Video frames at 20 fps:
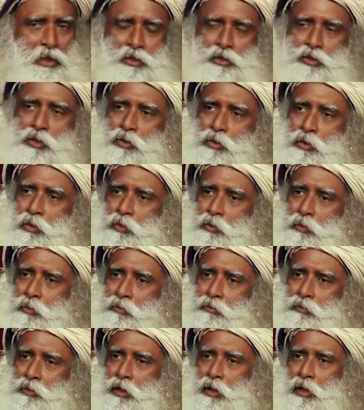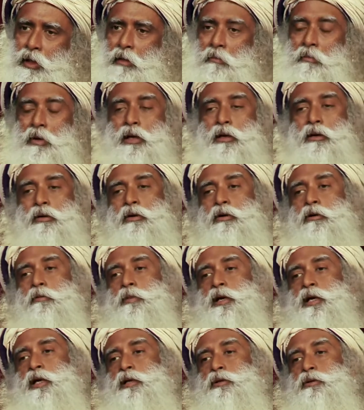ஆமாவா இல்லையா ஆனா
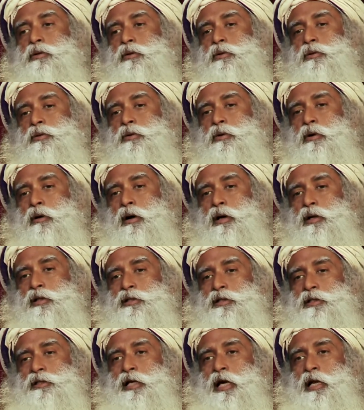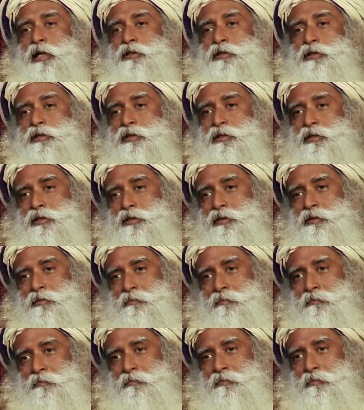யாரும் கடவுள்னா புத்திசாலித்தனம்னு சொல்லி
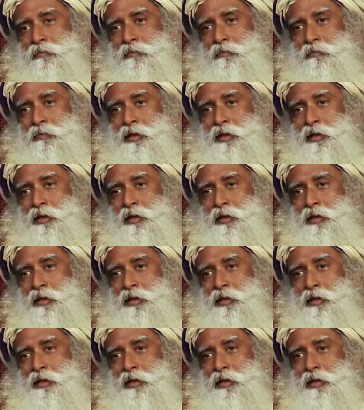கொடுக்கல